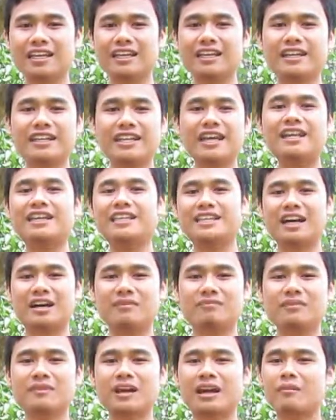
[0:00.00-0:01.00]
dia diam
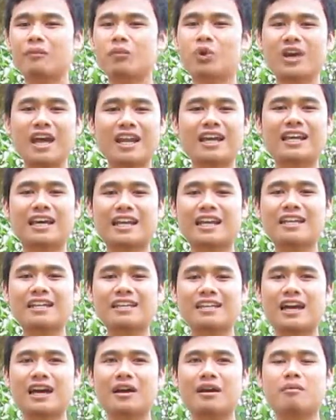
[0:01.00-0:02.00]
bukan karena
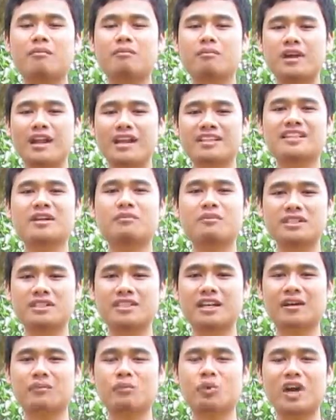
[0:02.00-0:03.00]
dia merasa
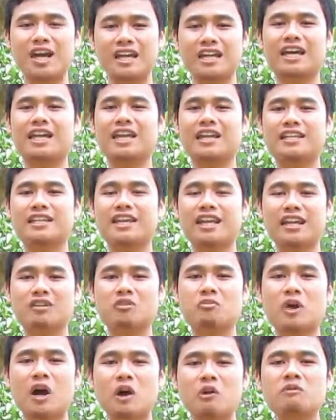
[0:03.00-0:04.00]
bijak, bukan karena dia ingin
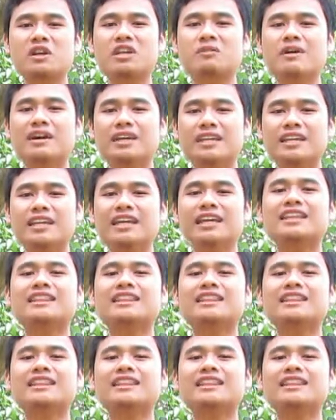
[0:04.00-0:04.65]
membangun pribadi,